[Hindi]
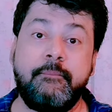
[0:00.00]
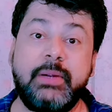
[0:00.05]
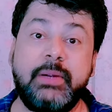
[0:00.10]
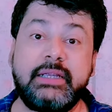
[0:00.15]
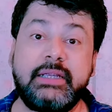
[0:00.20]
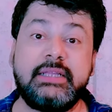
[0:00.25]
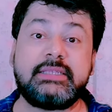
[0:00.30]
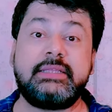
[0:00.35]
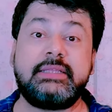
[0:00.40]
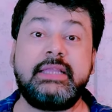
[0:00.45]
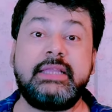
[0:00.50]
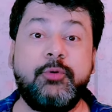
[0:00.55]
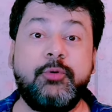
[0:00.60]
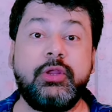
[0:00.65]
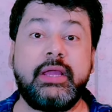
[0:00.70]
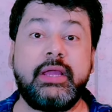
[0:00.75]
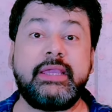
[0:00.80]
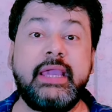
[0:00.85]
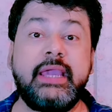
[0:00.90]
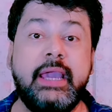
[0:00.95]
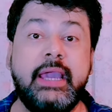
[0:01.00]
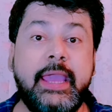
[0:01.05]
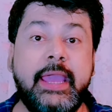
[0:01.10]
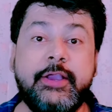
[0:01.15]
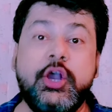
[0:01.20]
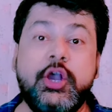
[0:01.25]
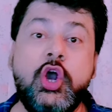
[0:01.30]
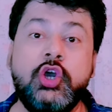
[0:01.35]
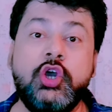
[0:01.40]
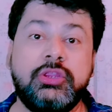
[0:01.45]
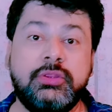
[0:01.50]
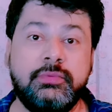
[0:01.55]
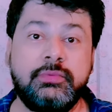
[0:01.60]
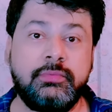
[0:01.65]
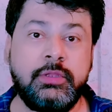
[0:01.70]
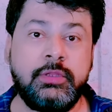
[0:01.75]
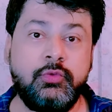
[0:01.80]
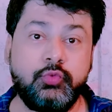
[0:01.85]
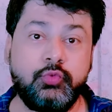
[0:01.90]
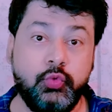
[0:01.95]
बट इसने बोला ये है कौन
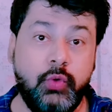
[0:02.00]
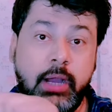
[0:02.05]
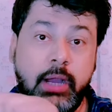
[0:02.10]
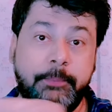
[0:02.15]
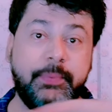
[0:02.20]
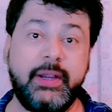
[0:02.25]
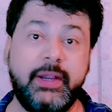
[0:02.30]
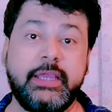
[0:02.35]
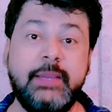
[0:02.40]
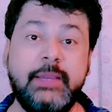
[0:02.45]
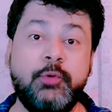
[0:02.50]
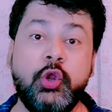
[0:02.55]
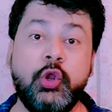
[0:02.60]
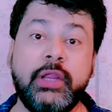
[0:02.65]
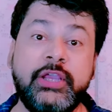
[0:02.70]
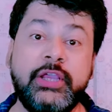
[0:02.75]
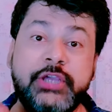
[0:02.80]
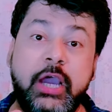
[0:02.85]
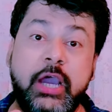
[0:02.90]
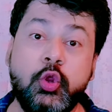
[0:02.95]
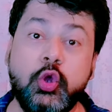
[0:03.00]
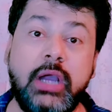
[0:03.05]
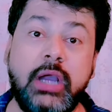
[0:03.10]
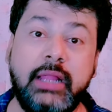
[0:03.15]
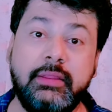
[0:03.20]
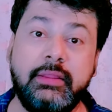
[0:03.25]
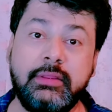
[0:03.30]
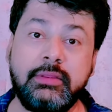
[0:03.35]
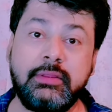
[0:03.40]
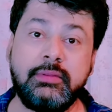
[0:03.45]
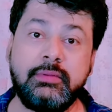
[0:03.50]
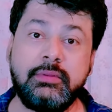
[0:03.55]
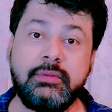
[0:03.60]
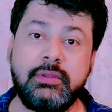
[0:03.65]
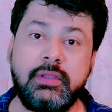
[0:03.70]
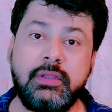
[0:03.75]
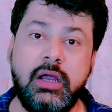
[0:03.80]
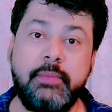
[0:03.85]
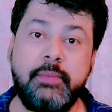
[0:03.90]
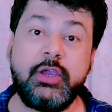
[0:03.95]
तू तो वहां पढ़ के बोल रहे शाहरुख खान
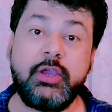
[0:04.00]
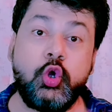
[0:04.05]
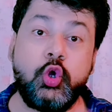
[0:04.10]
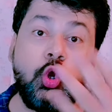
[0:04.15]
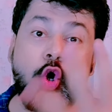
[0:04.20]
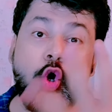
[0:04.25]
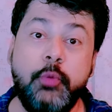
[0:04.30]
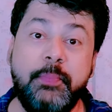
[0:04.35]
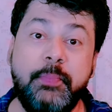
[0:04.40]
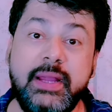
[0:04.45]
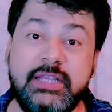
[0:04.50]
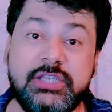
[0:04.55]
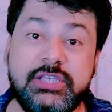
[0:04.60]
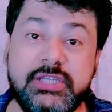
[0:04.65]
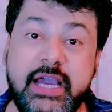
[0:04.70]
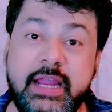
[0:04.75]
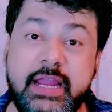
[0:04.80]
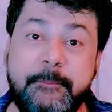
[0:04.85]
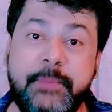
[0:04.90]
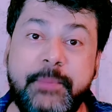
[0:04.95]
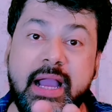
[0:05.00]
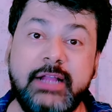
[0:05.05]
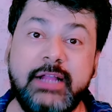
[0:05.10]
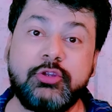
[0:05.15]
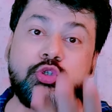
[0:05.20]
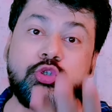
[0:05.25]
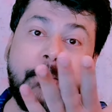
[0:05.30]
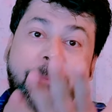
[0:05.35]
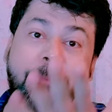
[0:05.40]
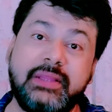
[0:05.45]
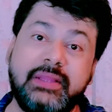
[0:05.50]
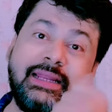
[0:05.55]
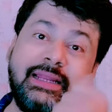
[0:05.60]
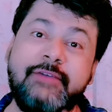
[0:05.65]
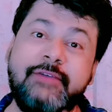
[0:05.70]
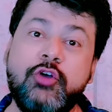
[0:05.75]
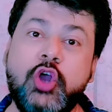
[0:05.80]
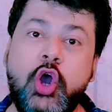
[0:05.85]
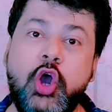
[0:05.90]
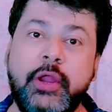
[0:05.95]
भाई ग्लोबल स्टार है पागल तुझे पता
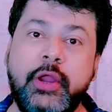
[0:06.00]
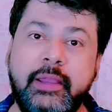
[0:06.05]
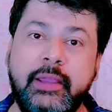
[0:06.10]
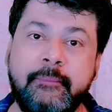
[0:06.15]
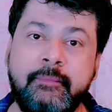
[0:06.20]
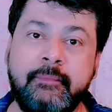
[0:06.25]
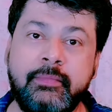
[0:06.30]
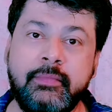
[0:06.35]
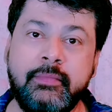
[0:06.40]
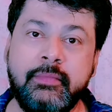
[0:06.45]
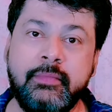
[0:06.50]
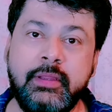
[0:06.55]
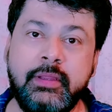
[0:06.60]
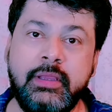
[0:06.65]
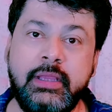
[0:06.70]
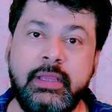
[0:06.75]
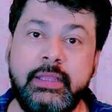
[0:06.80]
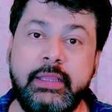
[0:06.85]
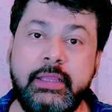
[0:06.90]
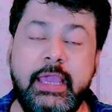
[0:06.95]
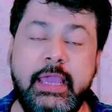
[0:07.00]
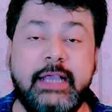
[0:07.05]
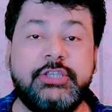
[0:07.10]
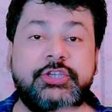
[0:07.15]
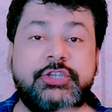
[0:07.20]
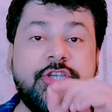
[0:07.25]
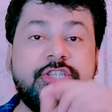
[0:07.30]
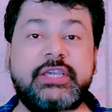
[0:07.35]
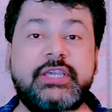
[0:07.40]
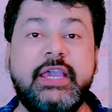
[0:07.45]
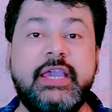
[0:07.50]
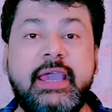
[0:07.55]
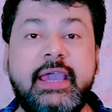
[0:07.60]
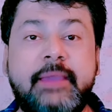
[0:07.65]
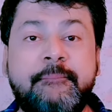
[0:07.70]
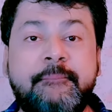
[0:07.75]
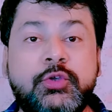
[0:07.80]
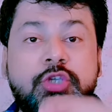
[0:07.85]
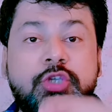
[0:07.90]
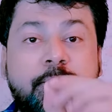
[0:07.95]
नहीं वो कौन है एक चीज ये
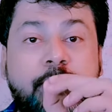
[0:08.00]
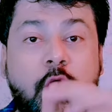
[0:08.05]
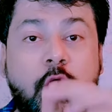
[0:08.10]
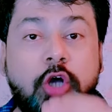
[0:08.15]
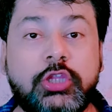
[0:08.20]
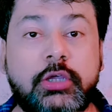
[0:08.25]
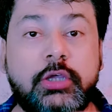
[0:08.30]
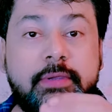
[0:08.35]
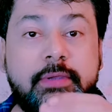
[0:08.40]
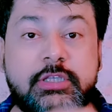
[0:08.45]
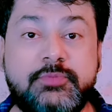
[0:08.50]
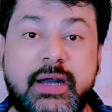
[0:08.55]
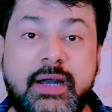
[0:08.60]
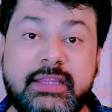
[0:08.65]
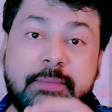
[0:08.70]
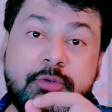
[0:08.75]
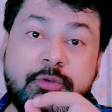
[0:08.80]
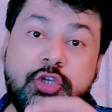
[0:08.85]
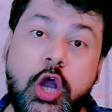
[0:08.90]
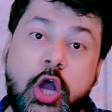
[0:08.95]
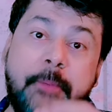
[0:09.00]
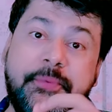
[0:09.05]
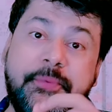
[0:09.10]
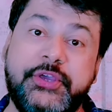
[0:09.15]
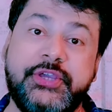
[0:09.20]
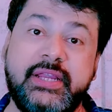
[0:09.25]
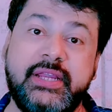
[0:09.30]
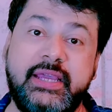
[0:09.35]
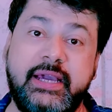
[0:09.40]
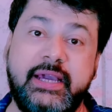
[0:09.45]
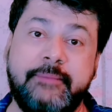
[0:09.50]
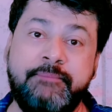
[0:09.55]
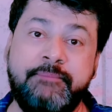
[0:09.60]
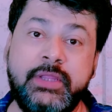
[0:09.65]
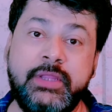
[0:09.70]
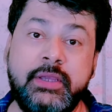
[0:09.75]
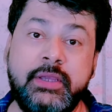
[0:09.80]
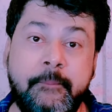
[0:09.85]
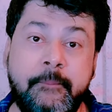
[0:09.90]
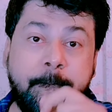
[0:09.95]
है मुझे बहुत इस बात का मुझे ऑब्जेक्शन है यार
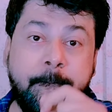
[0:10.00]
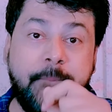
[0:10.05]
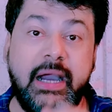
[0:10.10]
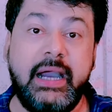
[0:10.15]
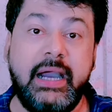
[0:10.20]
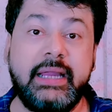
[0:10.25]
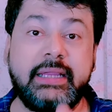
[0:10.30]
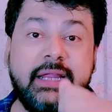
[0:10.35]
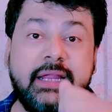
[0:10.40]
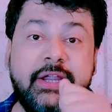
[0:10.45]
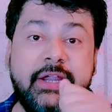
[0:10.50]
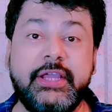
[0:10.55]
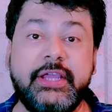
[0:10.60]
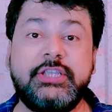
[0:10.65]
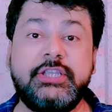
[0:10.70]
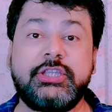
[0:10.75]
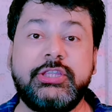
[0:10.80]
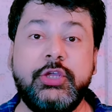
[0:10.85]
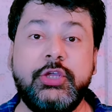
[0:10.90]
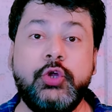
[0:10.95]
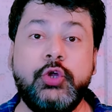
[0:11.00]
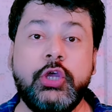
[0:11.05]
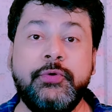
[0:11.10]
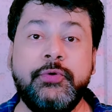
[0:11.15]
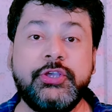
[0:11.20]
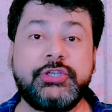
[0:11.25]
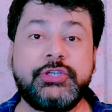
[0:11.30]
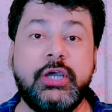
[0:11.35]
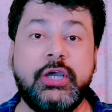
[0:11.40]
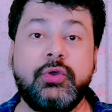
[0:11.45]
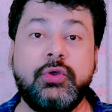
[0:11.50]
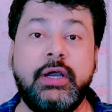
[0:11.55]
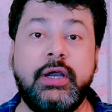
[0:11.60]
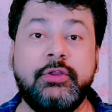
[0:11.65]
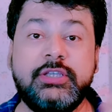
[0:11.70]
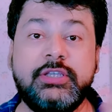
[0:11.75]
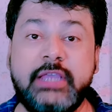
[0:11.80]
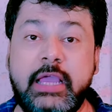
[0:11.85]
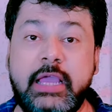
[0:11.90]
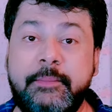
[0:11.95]
बाहर कंट्री के जितने लोग हैं वो शाहरुख
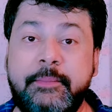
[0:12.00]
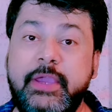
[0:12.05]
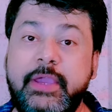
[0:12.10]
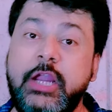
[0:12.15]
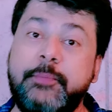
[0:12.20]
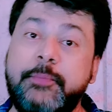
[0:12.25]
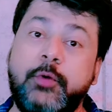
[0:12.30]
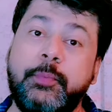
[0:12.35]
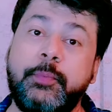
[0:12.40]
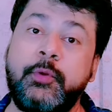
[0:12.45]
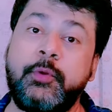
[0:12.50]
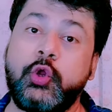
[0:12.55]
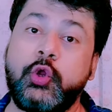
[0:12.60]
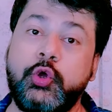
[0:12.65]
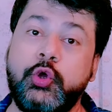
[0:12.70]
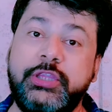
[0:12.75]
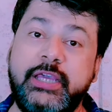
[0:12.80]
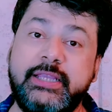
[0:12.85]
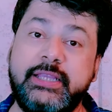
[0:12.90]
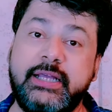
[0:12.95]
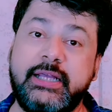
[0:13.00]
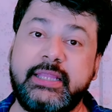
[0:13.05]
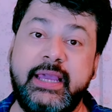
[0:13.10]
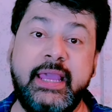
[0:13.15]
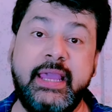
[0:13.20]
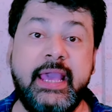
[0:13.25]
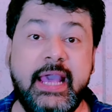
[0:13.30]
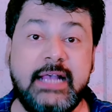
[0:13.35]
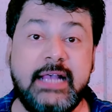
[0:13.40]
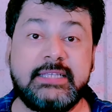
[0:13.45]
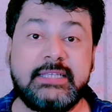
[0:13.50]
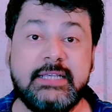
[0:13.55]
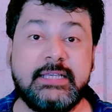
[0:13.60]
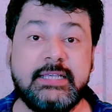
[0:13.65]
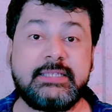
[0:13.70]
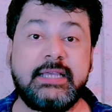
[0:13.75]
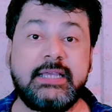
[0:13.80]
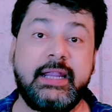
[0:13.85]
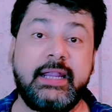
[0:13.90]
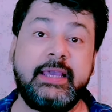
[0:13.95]
खान जैसे एयरपोर्ट पर उनको रोक दिया जाता है ऐसे ऐसे
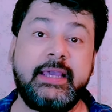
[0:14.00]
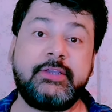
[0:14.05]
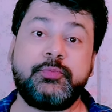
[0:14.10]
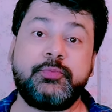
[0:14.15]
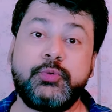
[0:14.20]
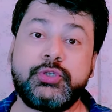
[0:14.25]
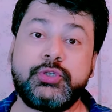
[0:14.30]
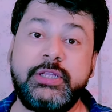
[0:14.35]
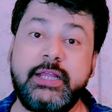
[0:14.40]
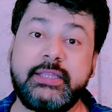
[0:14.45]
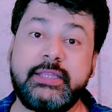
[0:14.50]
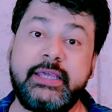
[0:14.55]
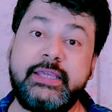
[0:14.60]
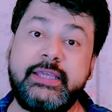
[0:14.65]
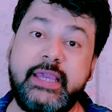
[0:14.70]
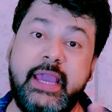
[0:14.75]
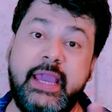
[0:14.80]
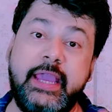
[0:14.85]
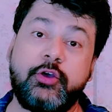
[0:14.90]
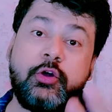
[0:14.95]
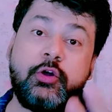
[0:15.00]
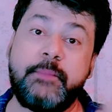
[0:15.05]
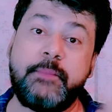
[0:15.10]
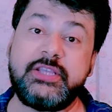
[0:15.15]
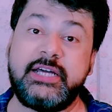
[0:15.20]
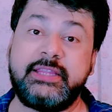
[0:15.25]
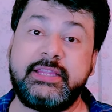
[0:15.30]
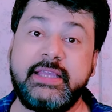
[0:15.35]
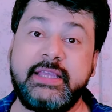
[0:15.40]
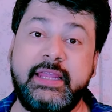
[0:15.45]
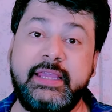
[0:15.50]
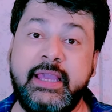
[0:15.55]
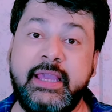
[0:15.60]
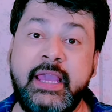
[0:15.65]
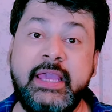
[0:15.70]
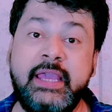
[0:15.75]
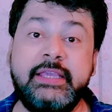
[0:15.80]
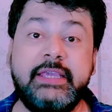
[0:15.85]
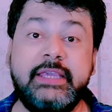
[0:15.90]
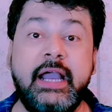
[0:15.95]
साण हैं जो पूछने लगते हैं ये है कौन पहचानते नहीं
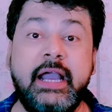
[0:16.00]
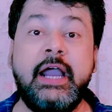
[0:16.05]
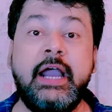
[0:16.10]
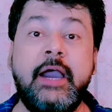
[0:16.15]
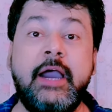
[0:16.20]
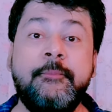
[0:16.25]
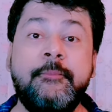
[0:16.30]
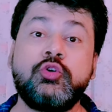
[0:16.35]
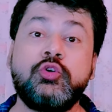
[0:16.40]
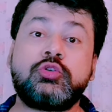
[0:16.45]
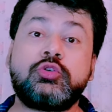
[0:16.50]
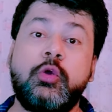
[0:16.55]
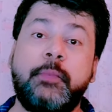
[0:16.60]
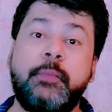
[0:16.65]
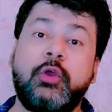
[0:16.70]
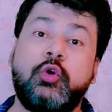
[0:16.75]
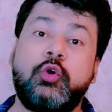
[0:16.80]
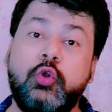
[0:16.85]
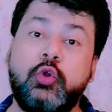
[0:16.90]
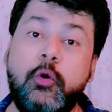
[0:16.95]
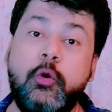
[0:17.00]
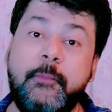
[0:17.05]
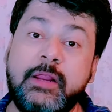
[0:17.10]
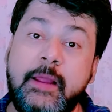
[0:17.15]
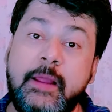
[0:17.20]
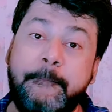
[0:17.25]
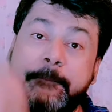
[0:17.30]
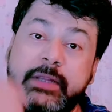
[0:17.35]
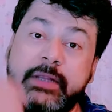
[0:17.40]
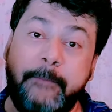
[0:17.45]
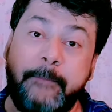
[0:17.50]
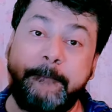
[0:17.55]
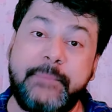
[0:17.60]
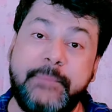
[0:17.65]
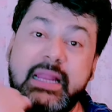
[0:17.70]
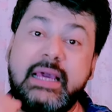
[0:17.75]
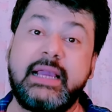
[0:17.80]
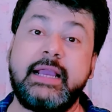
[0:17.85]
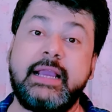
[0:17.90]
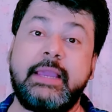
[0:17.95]
है यहां हम लोग उसके ऊपर ग्लोबल का
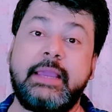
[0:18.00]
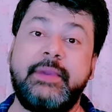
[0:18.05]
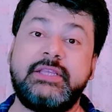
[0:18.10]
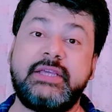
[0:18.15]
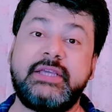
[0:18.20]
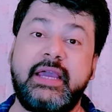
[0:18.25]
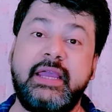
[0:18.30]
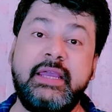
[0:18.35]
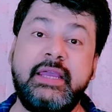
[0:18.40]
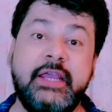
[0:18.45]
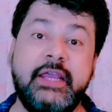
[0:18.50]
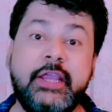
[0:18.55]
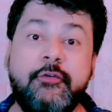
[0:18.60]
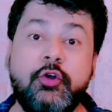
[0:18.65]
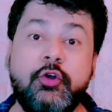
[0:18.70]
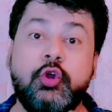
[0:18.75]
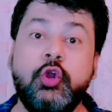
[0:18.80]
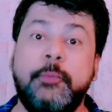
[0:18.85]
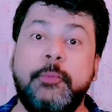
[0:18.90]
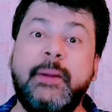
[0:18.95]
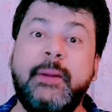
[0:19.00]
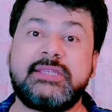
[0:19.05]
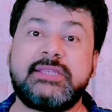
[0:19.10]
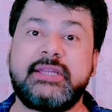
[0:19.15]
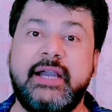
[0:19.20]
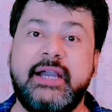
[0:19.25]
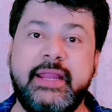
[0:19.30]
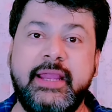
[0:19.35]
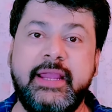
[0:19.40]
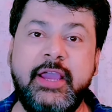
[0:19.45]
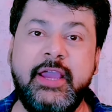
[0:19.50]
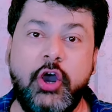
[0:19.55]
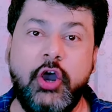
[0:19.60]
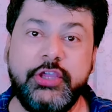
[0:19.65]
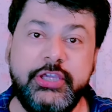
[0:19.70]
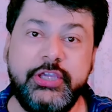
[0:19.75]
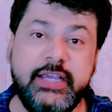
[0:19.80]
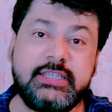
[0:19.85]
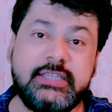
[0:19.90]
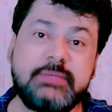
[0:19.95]
ठप्पा लगा के भेजा है कि वो ग्लोबल स्टार है
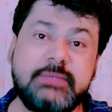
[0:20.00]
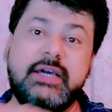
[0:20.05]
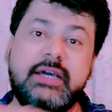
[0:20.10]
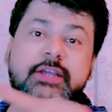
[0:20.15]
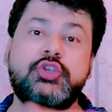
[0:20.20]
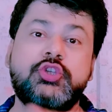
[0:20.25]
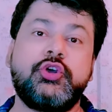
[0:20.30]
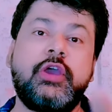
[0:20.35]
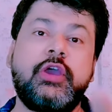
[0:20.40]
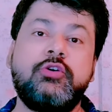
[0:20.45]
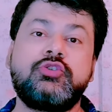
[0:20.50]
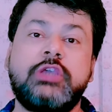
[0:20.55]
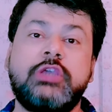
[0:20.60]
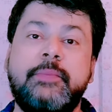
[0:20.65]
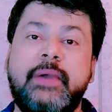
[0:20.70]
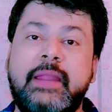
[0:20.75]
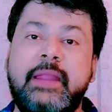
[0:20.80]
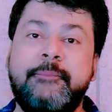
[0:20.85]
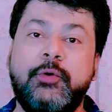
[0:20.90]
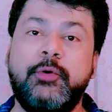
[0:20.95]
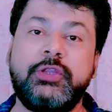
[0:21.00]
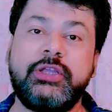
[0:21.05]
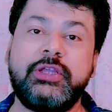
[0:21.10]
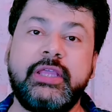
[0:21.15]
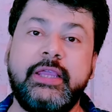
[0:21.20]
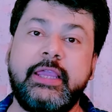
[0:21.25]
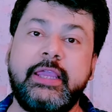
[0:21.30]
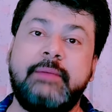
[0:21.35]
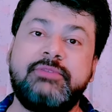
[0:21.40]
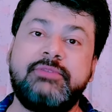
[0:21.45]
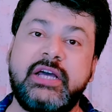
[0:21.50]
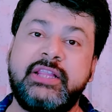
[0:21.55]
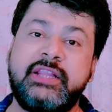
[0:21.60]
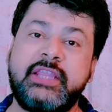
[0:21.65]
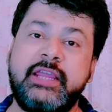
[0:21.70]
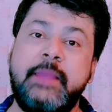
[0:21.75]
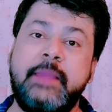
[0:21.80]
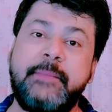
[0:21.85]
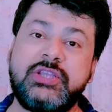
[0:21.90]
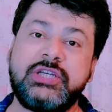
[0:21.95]
और ये सब सारे जो है उसके बारे में बोल देते हैं कि हम
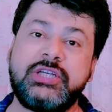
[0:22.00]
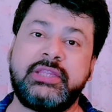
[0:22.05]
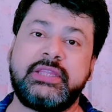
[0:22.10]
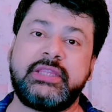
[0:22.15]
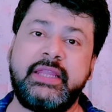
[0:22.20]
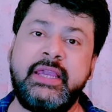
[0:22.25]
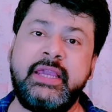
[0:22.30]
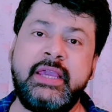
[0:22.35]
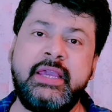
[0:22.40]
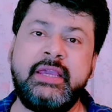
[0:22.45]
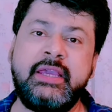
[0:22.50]
जानते नहीं पहचानते नहीं